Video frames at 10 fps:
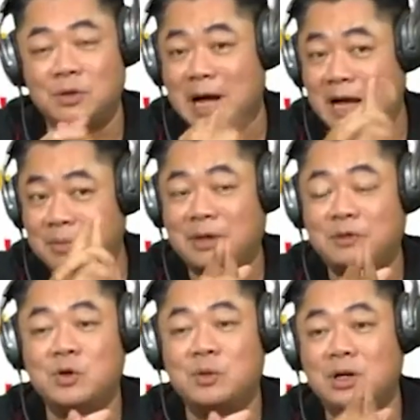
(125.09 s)
có 30
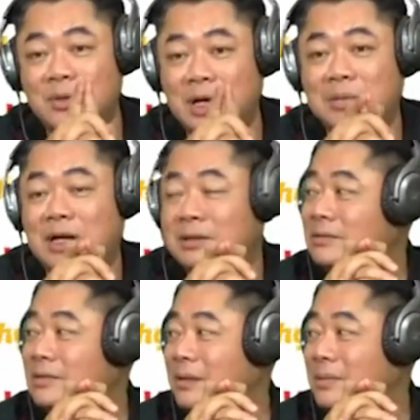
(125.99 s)
mét vuông mà không ai
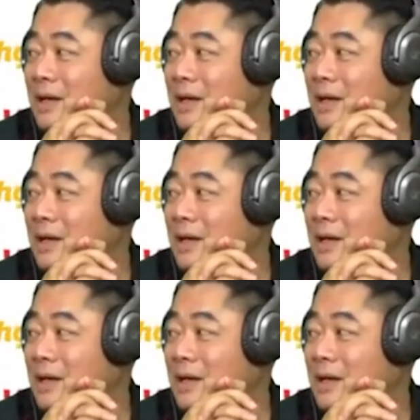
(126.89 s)
bán nhà